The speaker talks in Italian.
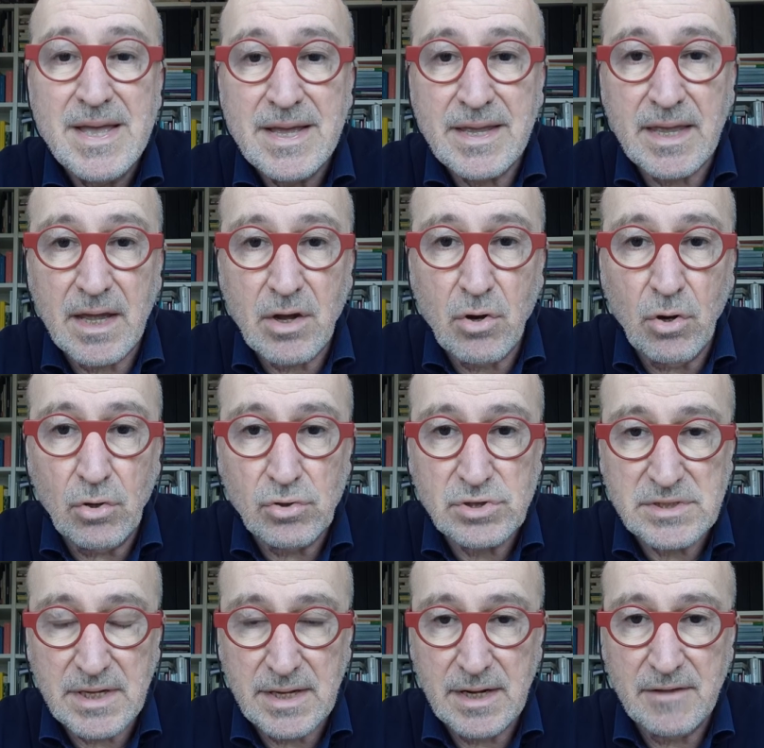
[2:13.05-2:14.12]
che
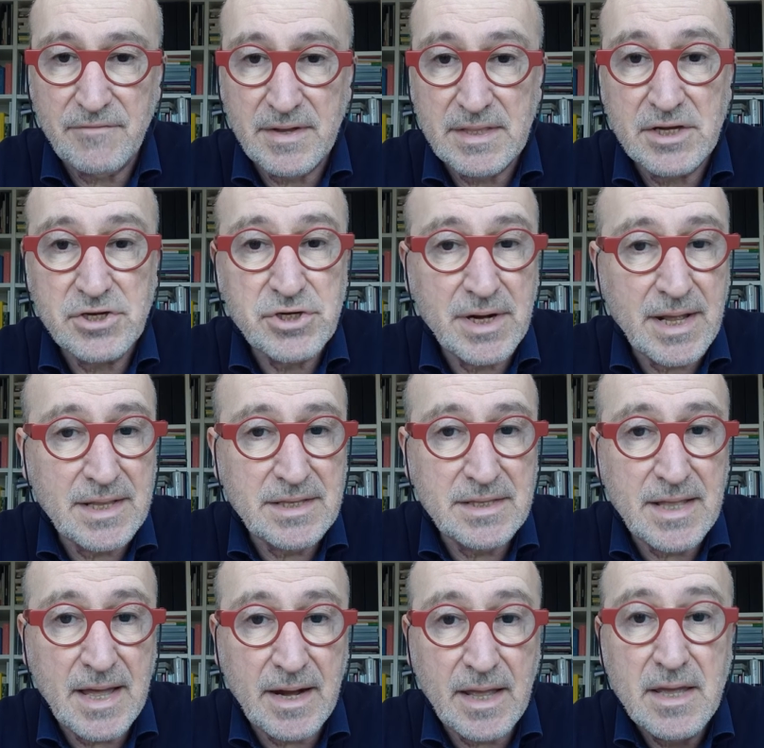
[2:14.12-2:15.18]
cosa è la fede, cerca di
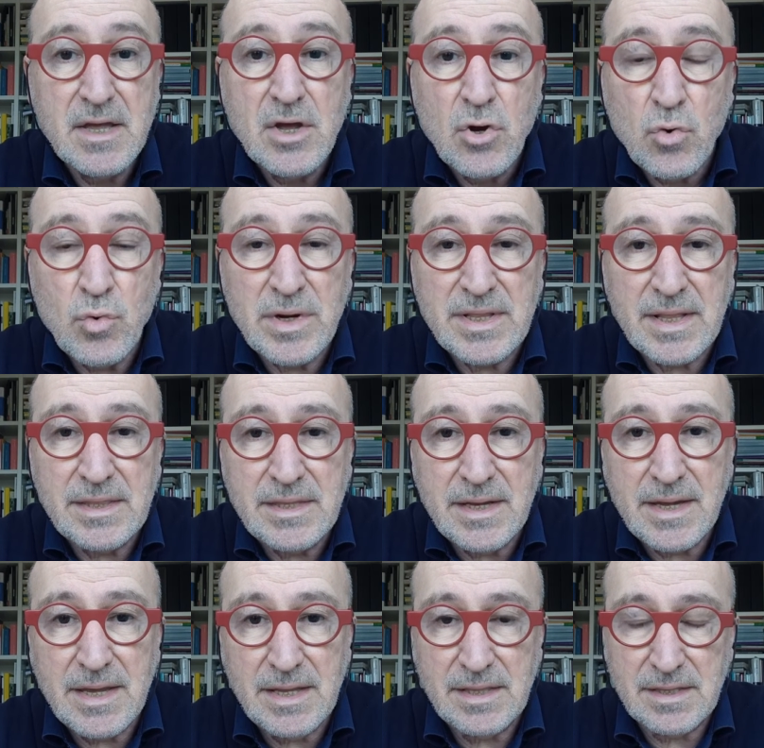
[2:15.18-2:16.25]
dare un
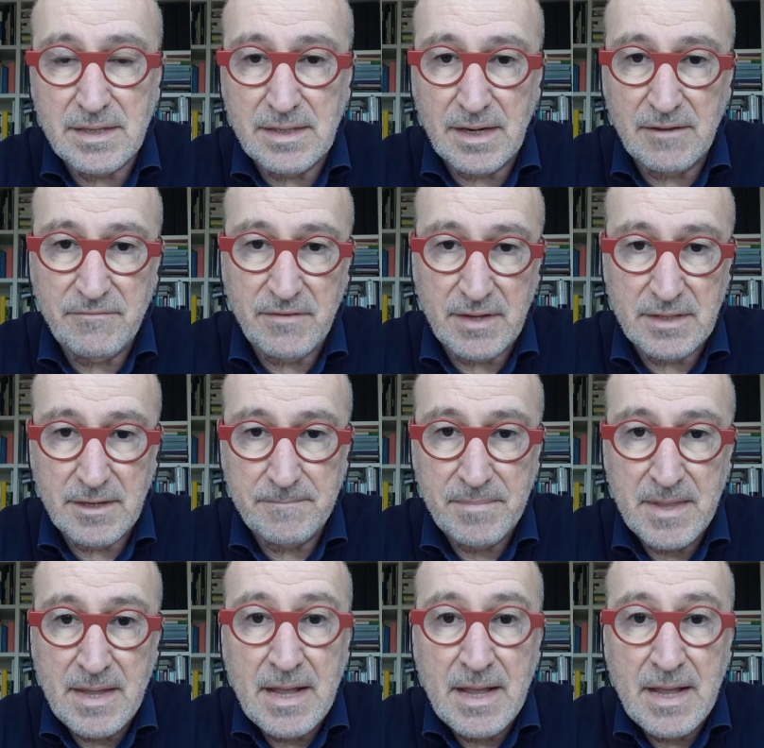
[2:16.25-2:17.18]
identikit della fede.